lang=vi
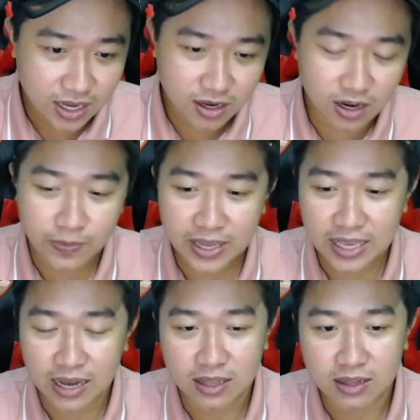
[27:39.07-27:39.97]
rồi bây
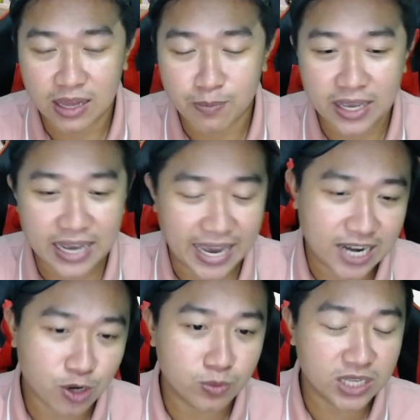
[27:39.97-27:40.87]
giờ thằng bảy gà
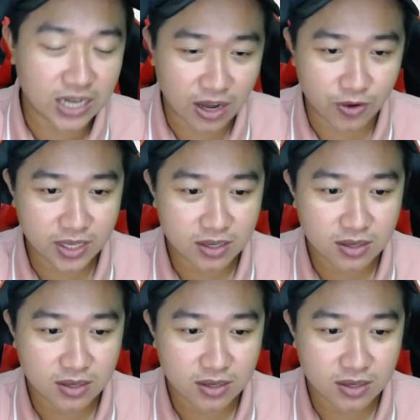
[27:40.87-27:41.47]
nó cũng xin lỗi